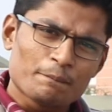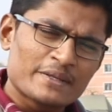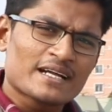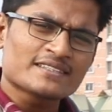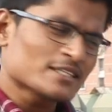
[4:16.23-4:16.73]

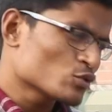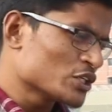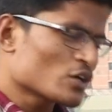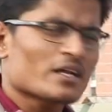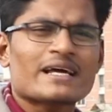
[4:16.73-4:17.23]
বিজ্ঞানে
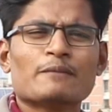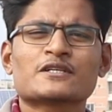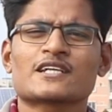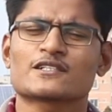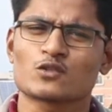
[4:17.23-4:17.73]
তৈরি করা এই
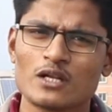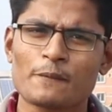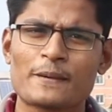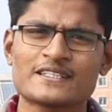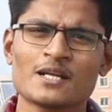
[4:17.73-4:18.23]
আবিষ্কার
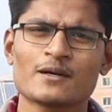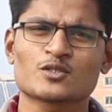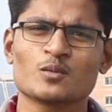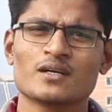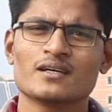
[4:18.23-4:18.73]
সোলার প্যানেলের
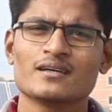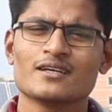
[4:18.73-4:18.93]
মাধ্যমে